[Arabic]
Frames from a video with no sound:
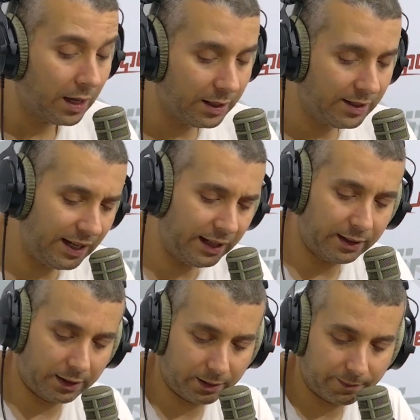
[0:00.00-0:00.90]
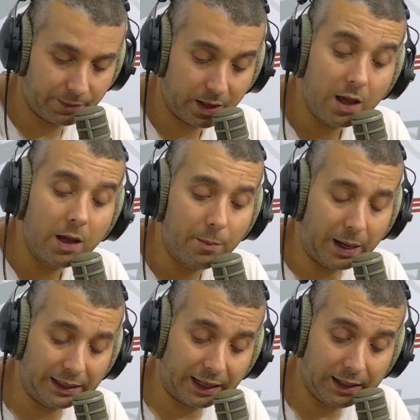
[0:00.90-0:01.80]
نزيدك
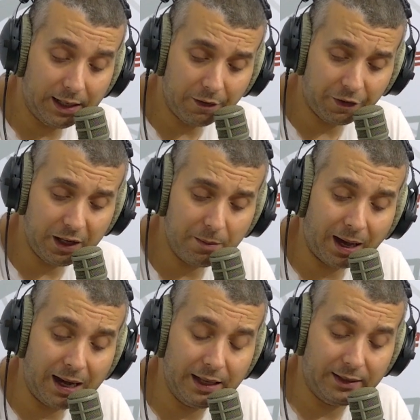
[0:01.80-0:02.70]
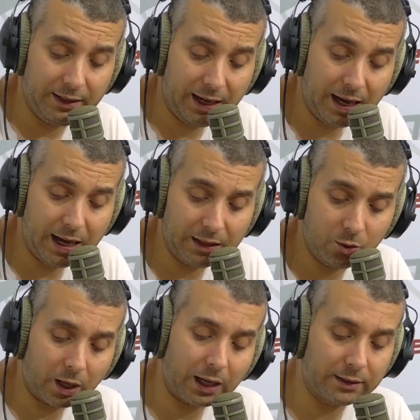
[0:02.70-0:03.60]
بعد خلافه مع الاتحاد
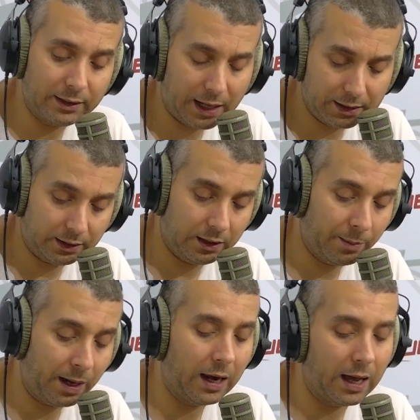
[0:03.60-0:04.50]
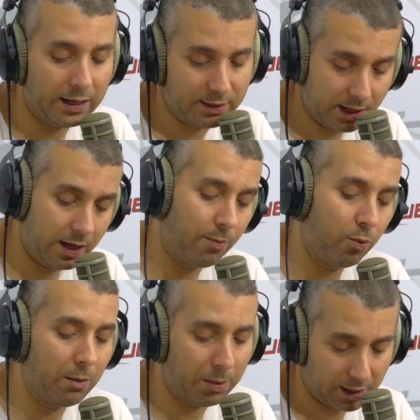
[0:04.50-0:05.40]
وقطيعته مع الأحزاب
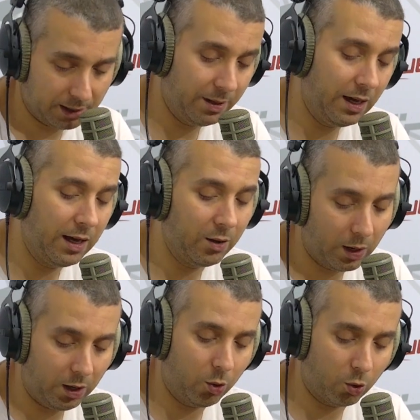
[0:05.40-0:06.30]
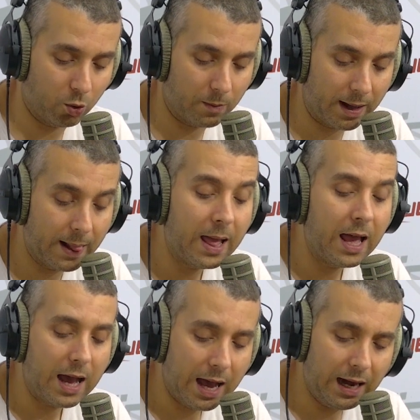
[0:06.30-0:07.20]
والبرلمان والحكومة
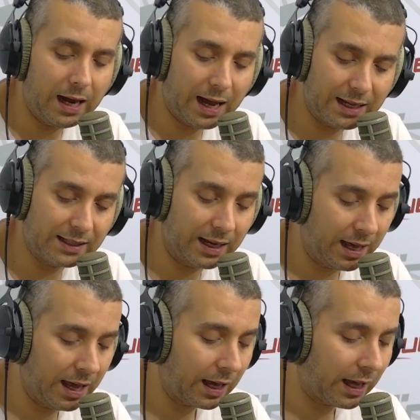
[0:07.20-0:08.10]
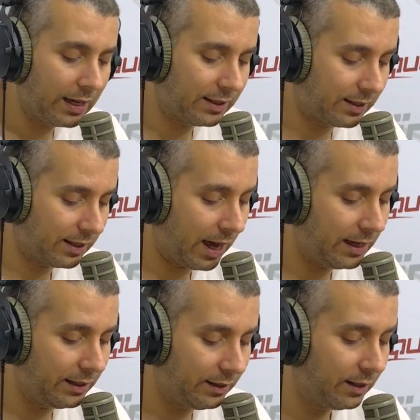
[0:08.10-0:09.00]
هل عزل قيس
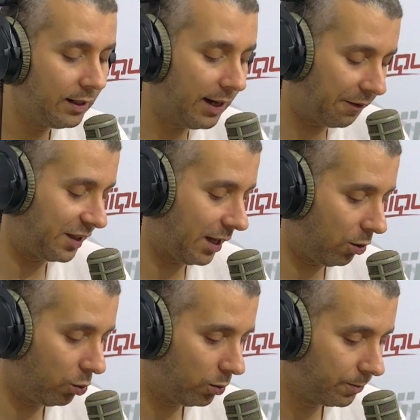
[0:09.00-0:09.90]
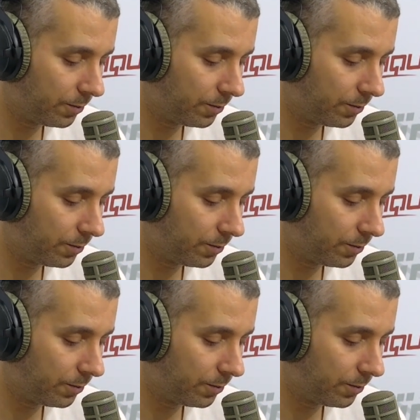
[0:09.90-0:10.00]
سعيد نفسه